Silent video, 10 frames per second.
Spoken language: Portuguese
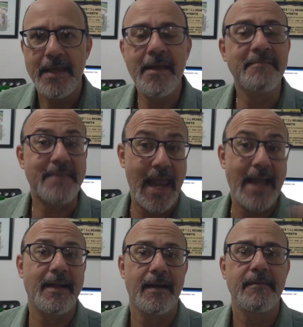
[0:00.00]
E
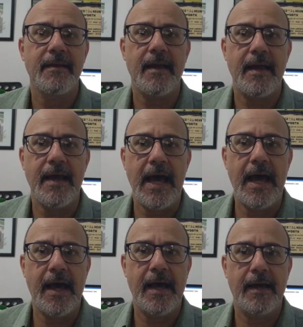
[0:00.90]
entrega é,
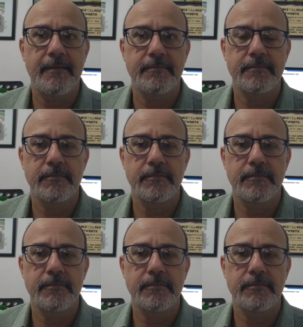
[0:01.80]
a